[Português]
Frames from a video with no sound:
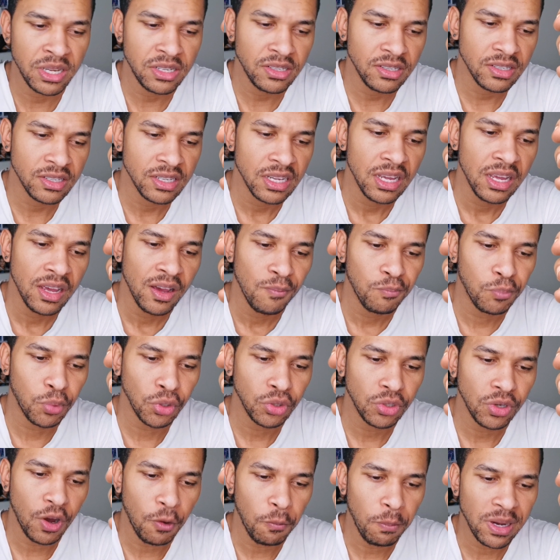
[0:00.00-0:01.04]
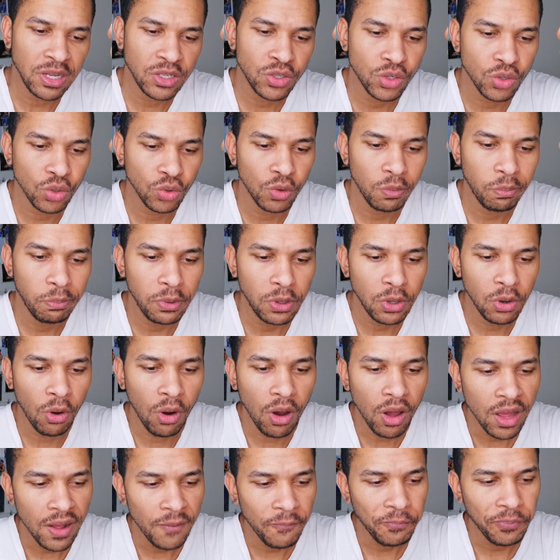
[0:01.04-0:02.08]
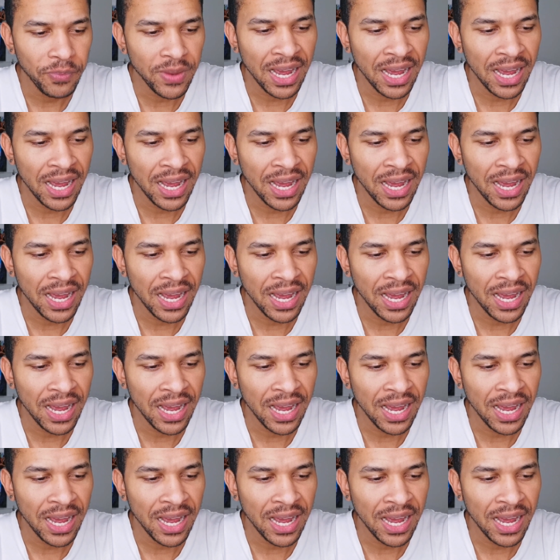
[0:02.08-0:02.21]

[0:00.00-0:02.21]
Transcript: mês, Portugal passou do pior